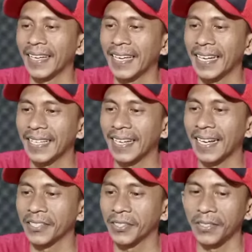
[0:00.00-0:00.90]
Oke, kita
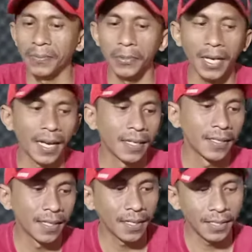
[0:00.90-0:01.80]
langsung buka
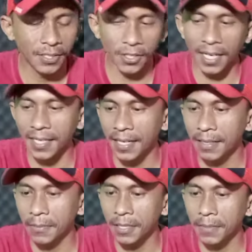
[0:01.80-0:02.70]
jorannya,
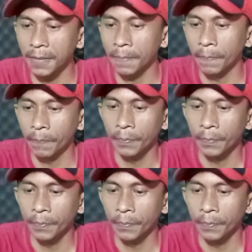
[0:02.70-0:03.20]
teman-teman.